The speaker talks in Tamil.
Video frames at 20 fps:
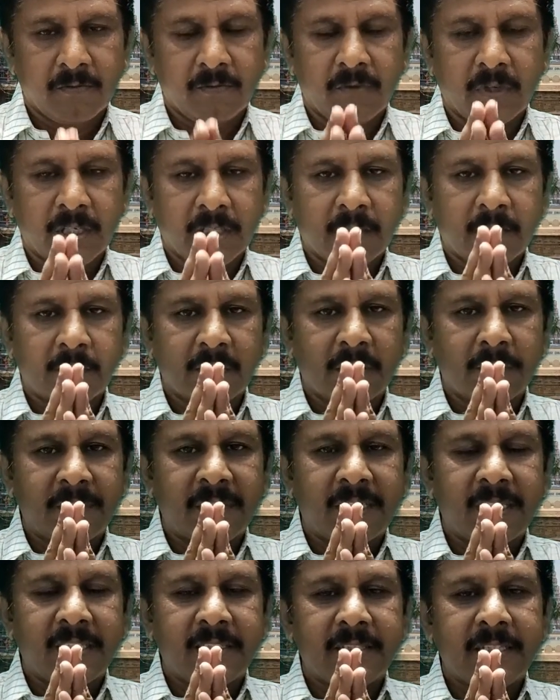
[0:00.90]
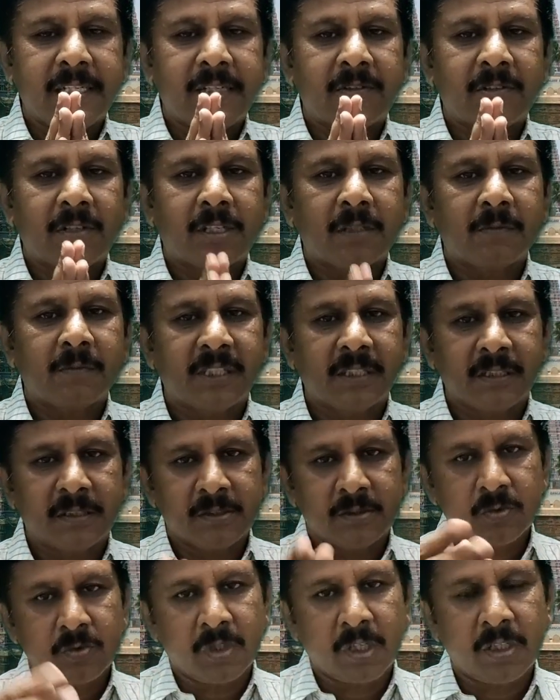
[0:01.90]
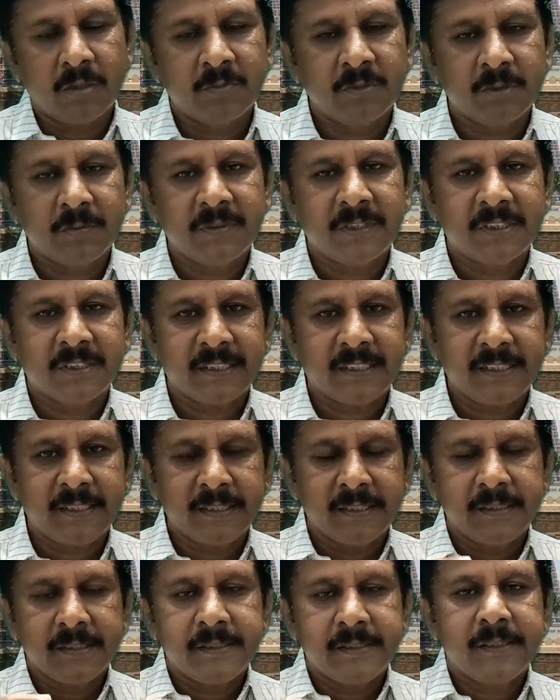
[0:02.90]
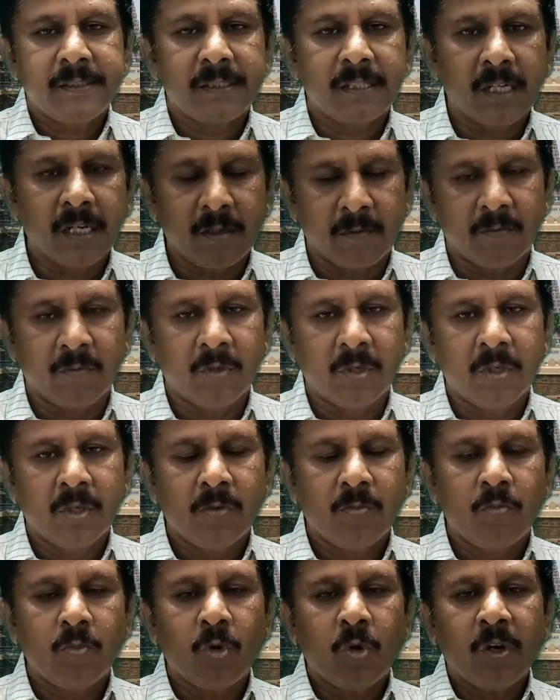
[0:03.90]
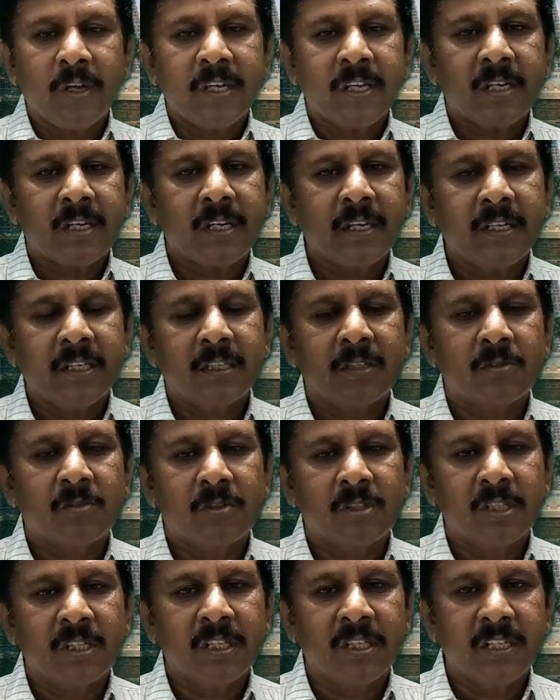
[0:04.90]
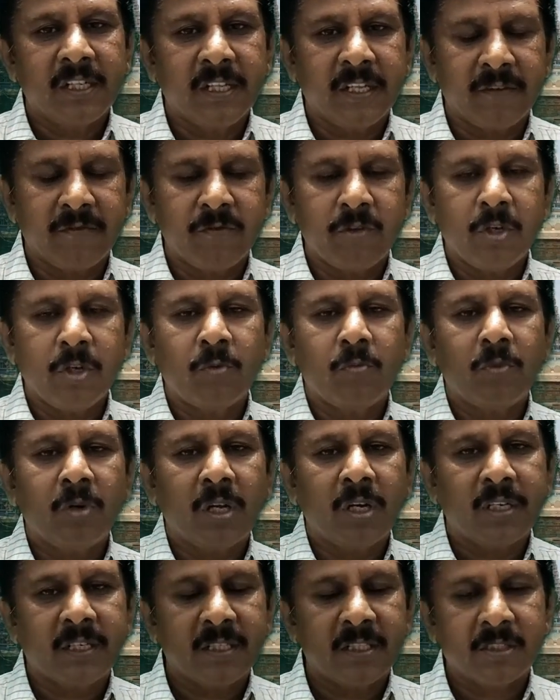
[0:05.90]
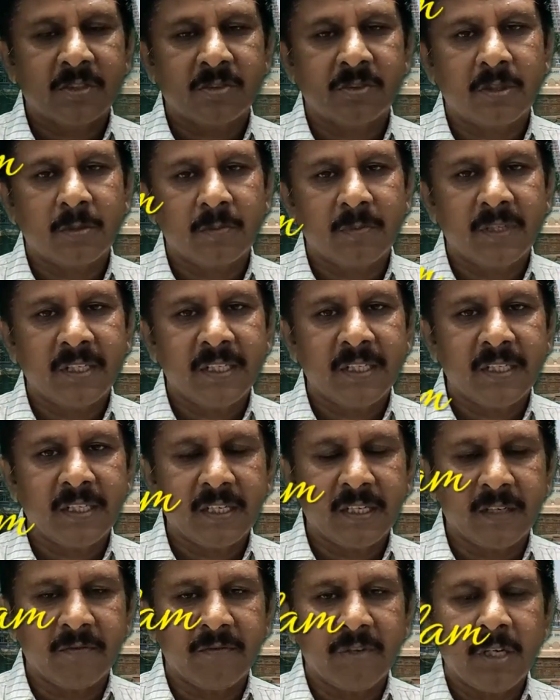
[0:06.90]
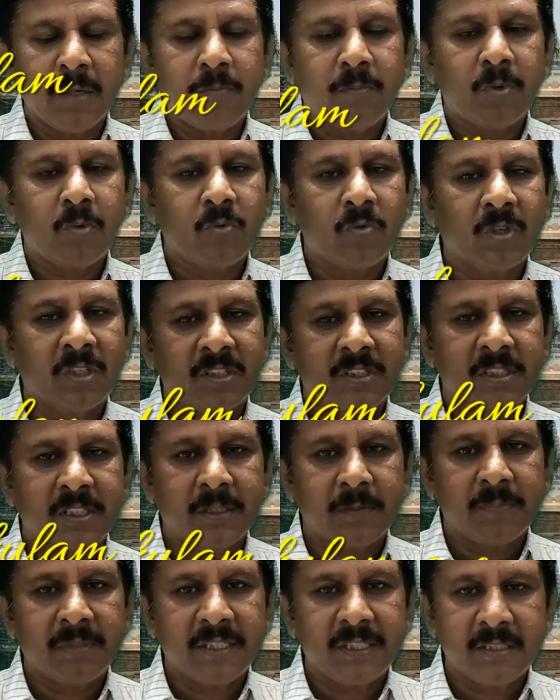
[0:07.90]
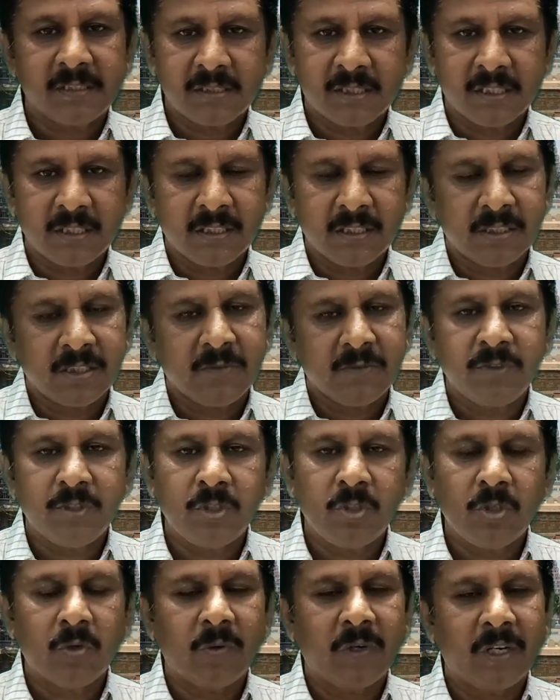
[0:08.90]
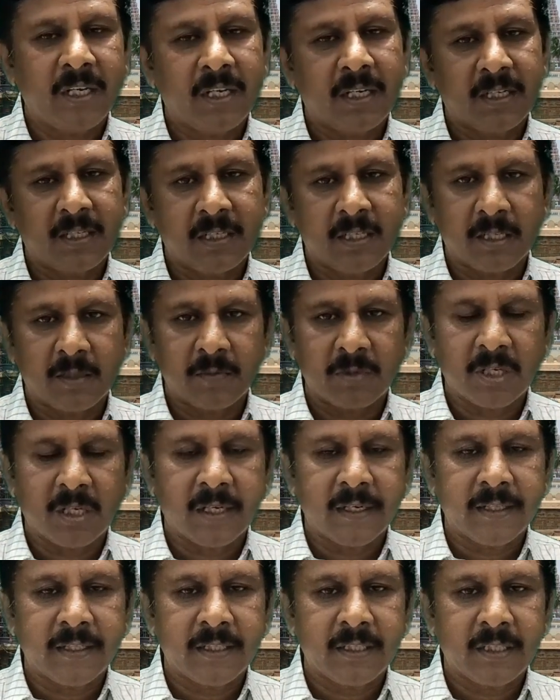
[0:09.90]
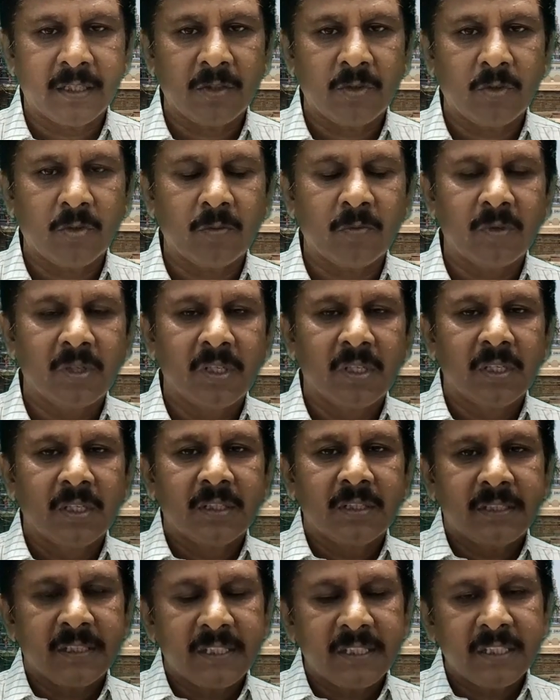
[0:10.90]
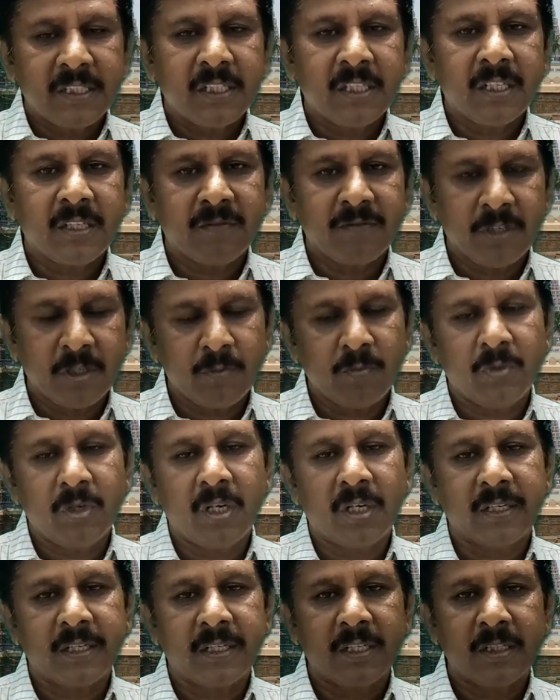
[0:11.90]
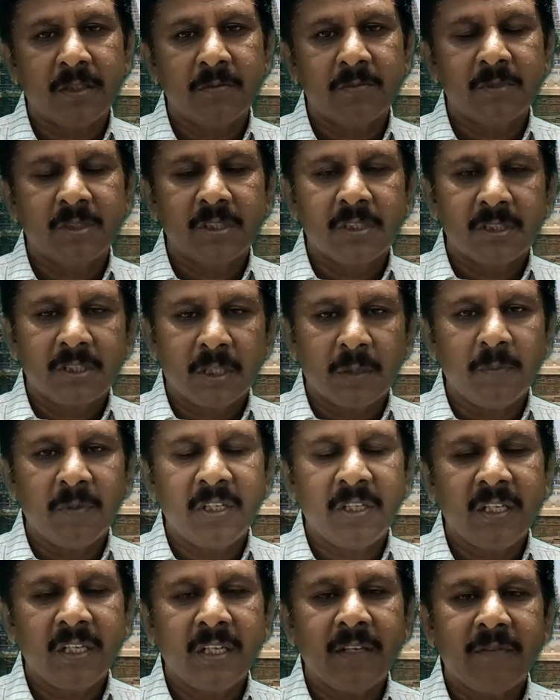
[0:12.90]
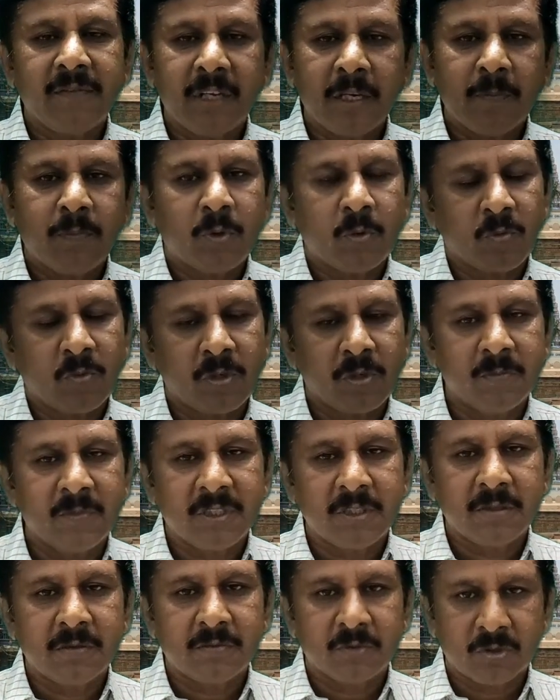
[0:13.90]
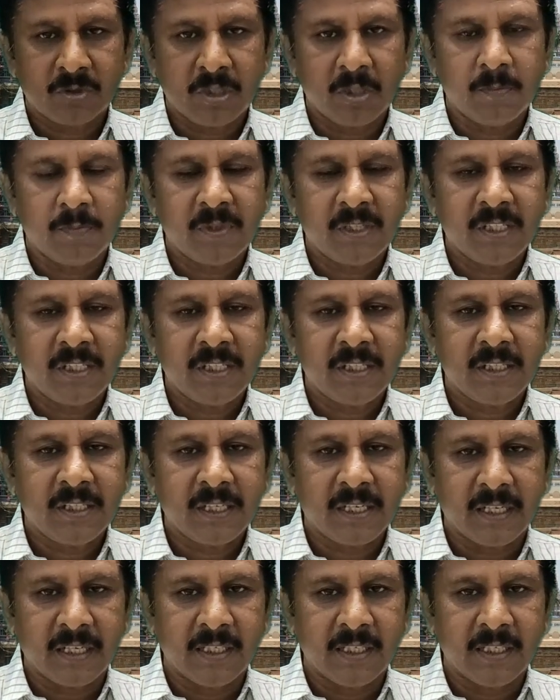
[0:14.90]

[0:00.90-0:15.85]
வணக்கம் நண்பர்களே தேவகானம் டெக்கிலிருந்து உங்கள் நல்லமுத்து பேசுகிறேன் இன்று நாம் போயர் நாயக்கர் குளங்களிலே வேம்புலார் என்று சொல்லப்படுகிற வேப்பம் குளத்தினரை பற்றித்தான் இந்த வீடியோ வாயிலாக நாம் காண இருக்கின்றோம் தெலுங்கிலே வேம்புலார் என்றும் தமிழிலே வேப்பம் குளம் என்றும் சொல்லப்படுகின்ற